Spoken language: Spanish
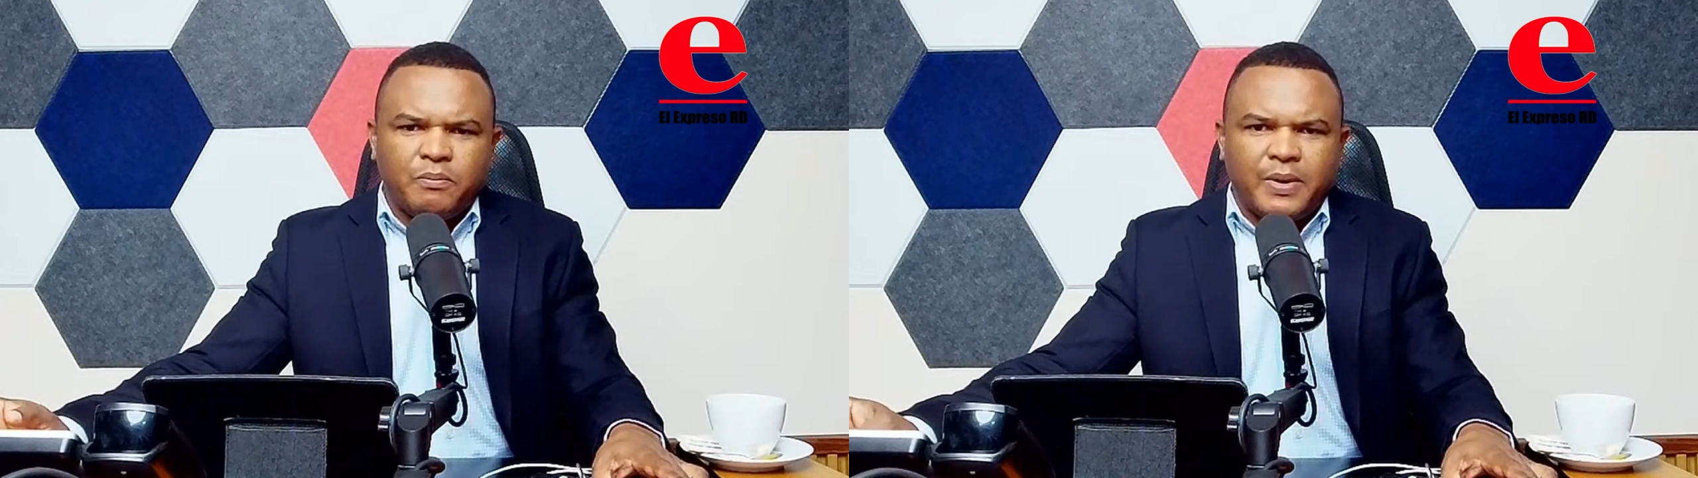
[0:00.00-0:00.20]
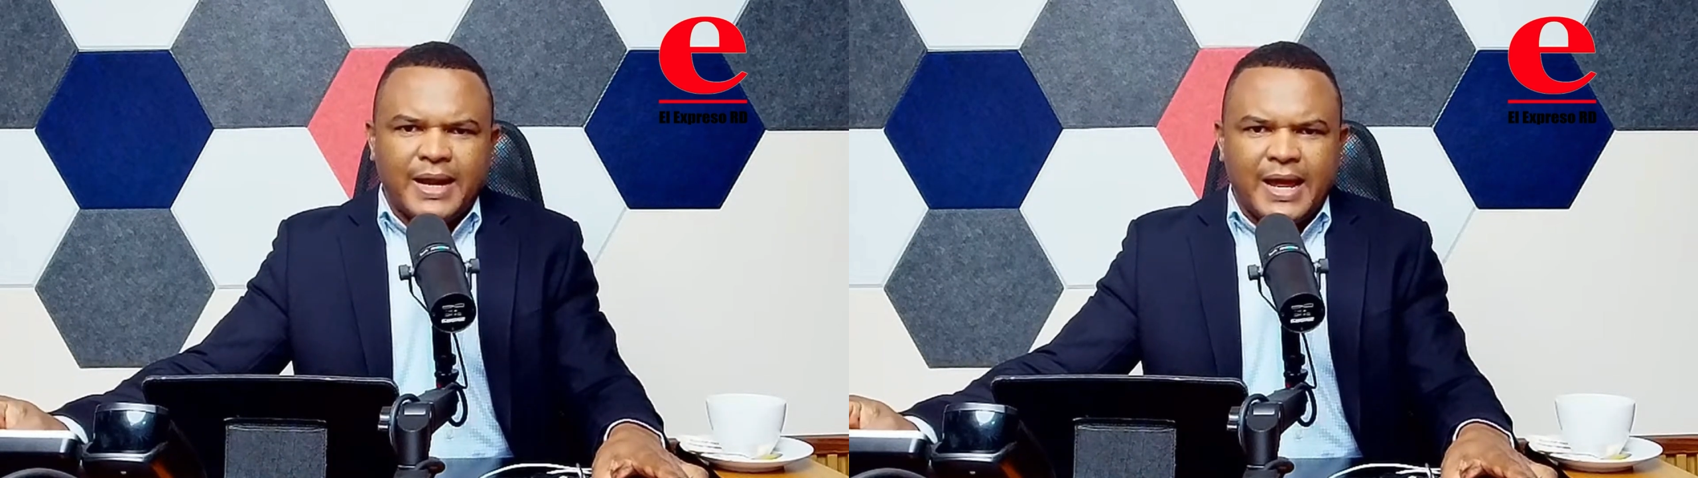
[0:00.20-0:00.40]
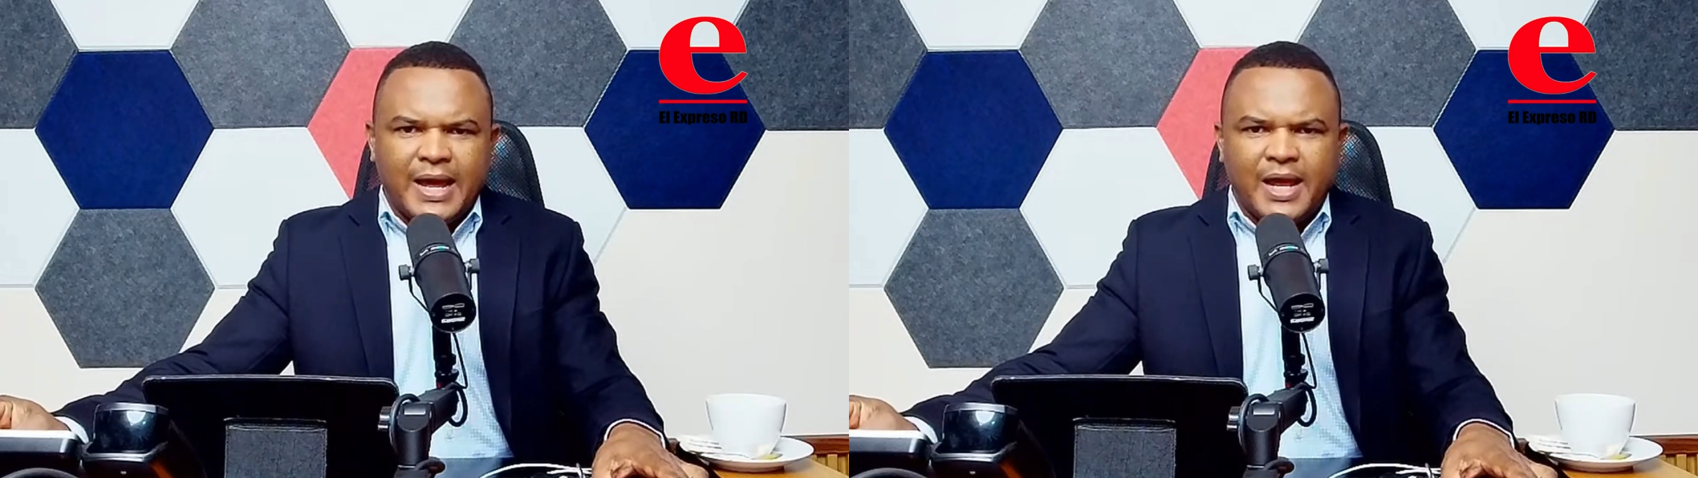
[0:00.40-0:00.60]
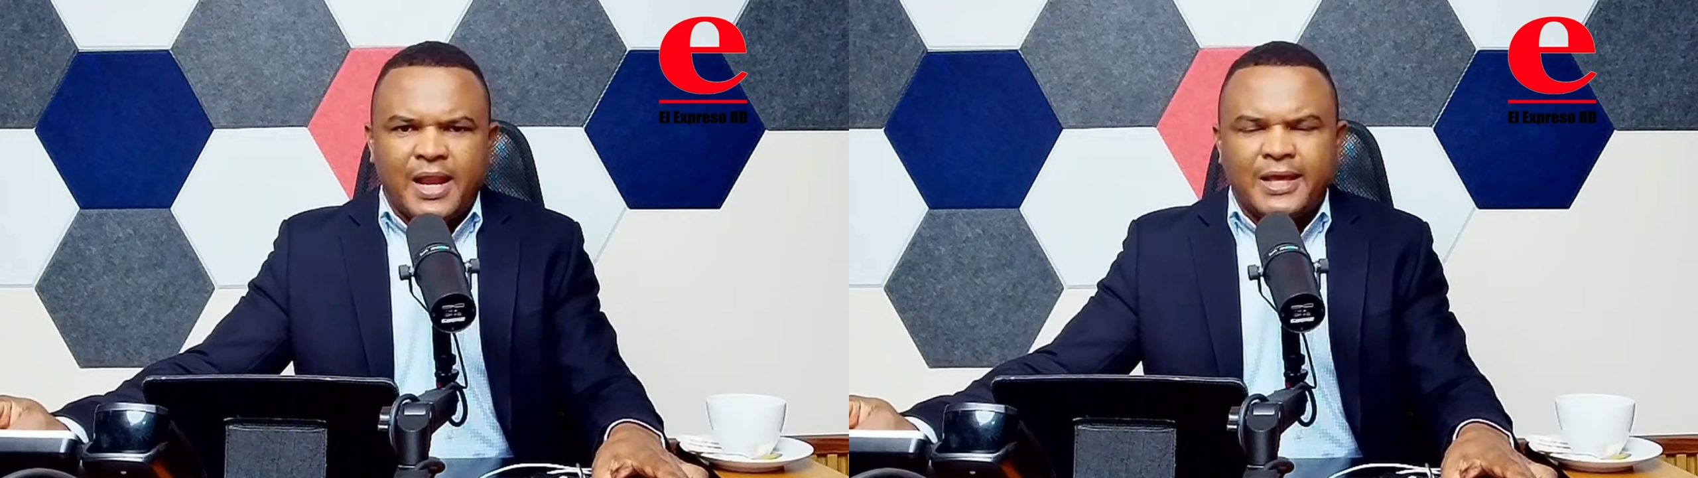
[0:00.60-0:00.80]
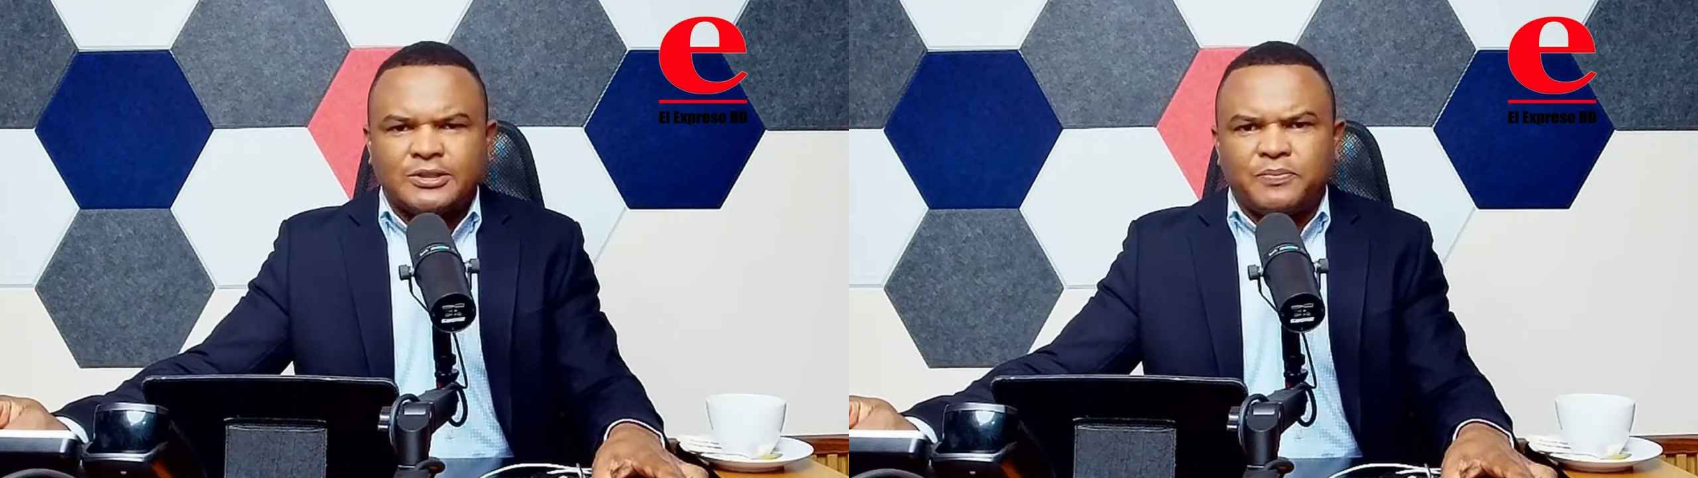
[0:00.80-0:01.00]
para
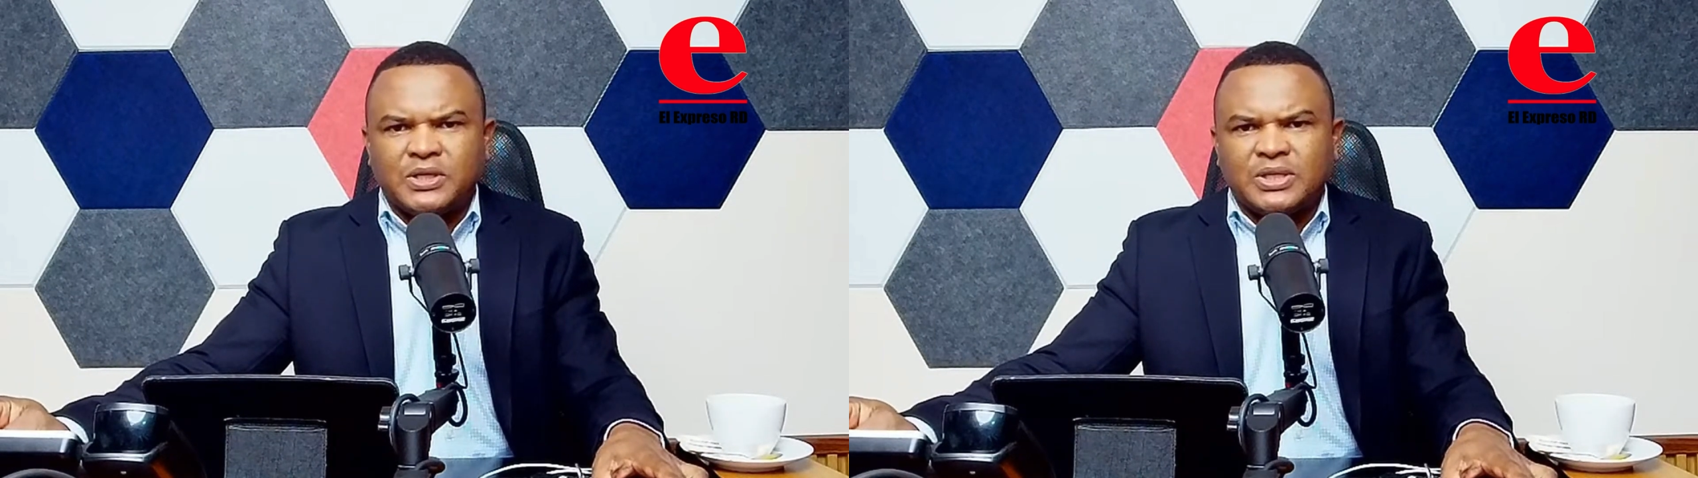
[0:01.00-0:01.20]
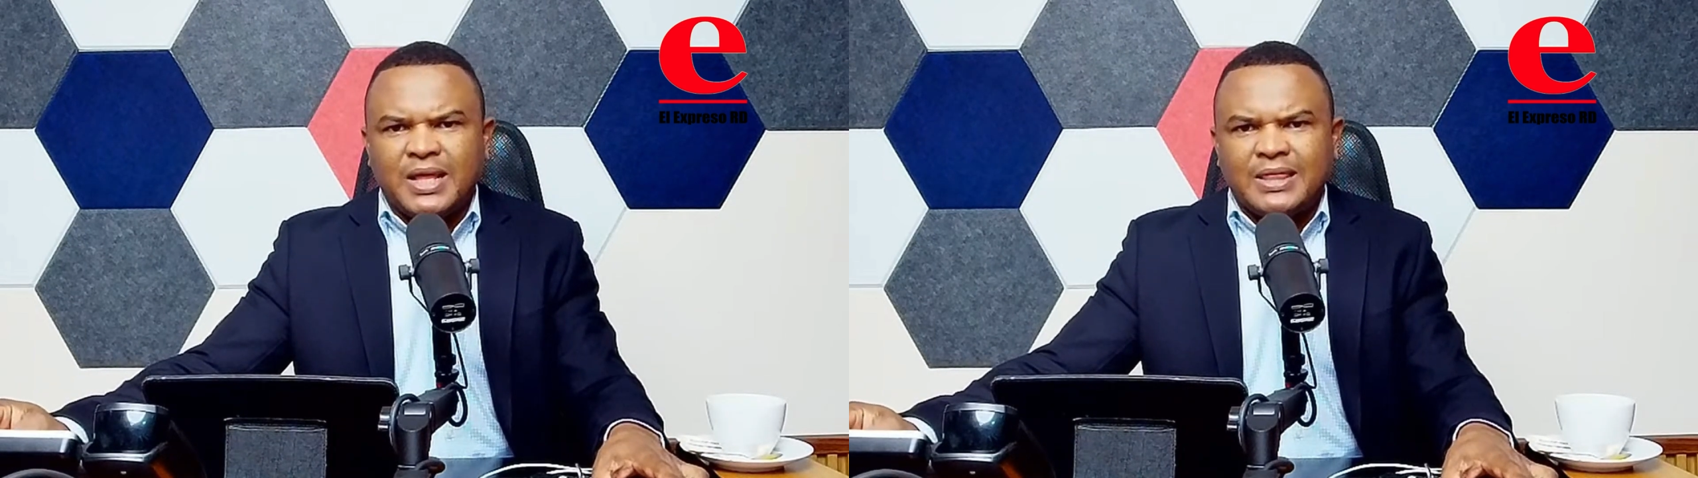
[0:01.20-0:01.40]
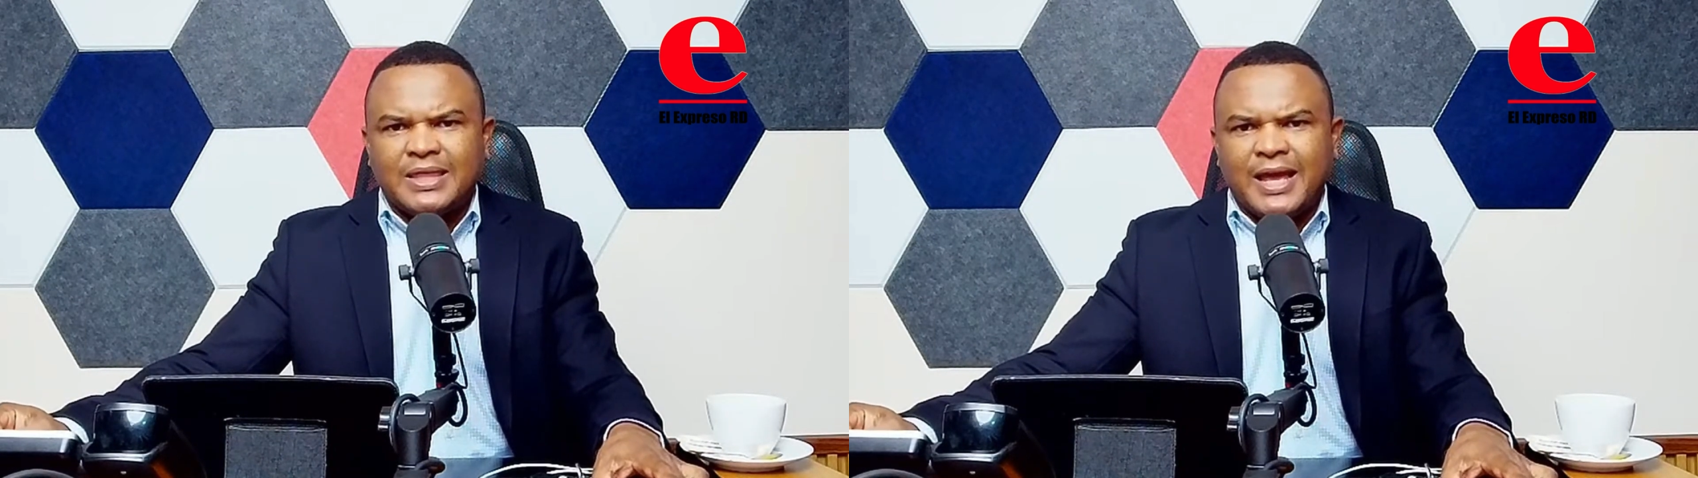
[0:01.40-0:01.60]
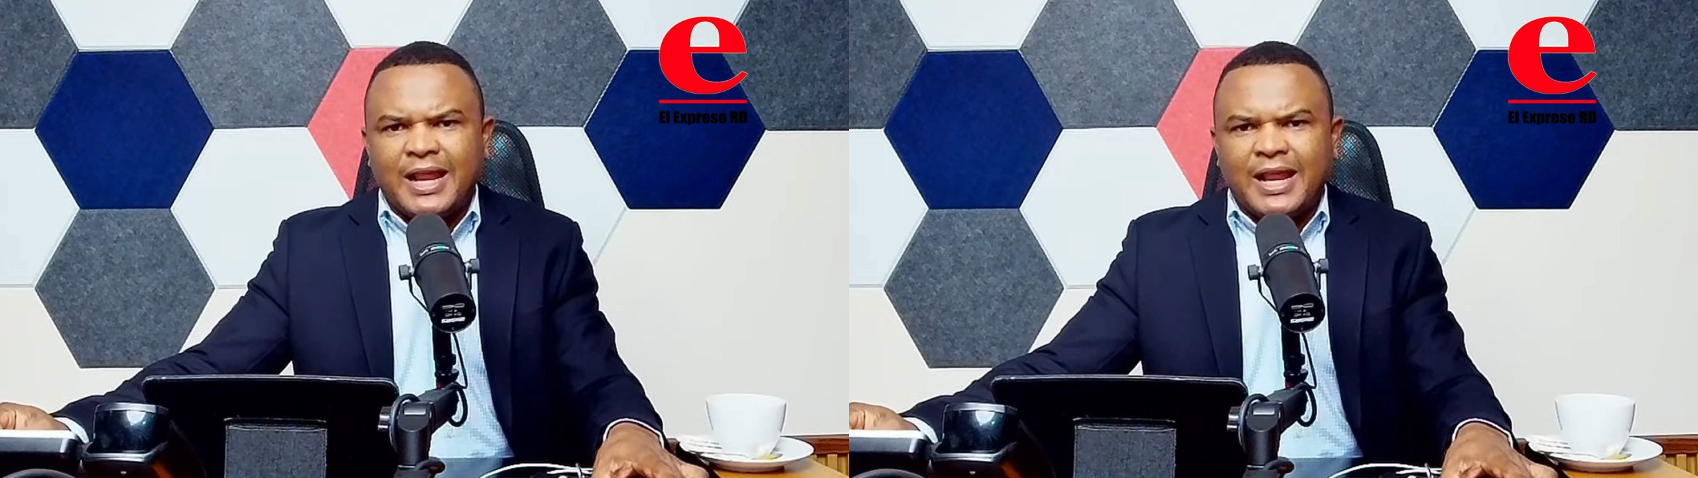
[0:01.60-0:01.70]
el expresidente